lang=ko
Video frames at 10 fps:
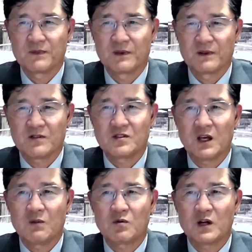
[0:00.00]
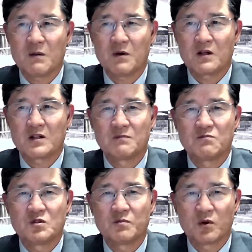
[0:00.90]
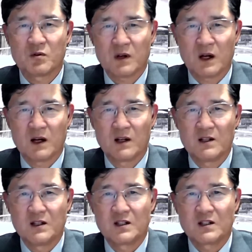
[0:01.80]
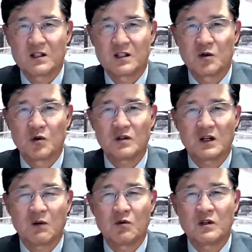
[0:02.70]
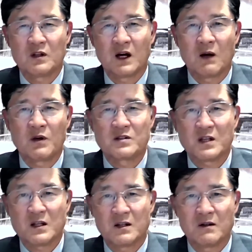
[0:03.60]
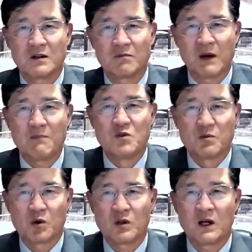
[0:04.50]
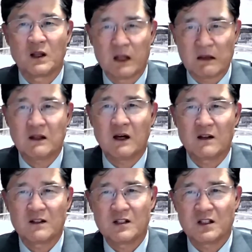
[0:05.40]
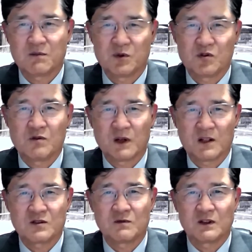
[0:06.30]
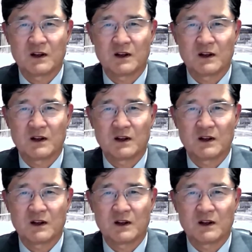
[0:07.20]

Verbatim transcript: 그래서 에브라임의 끝물 포도가 기도원 가문인 아베셀 만물포다 낫다. 이렇게 비유를 말했습니다.